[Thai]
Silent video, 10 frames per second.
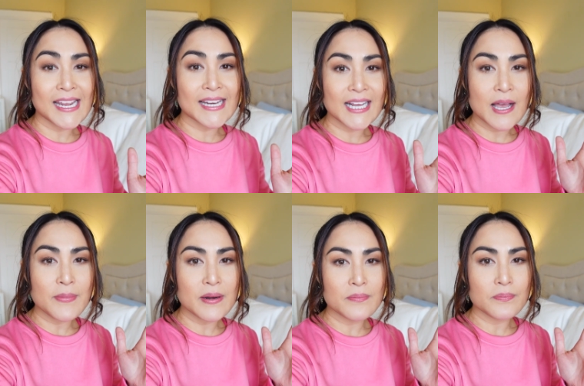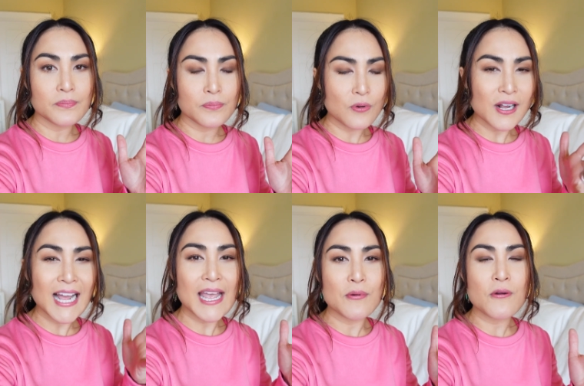ตีนนะคะ เป็นพวก
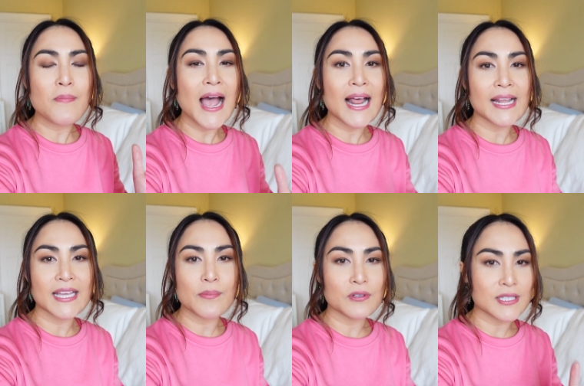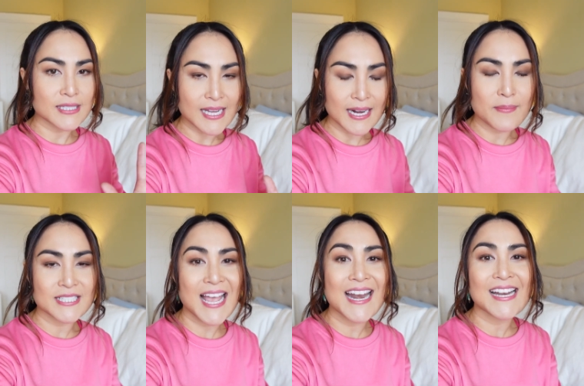ไก่พวกปลาอะไรเงี้ยโปรตีนจากธรรมชา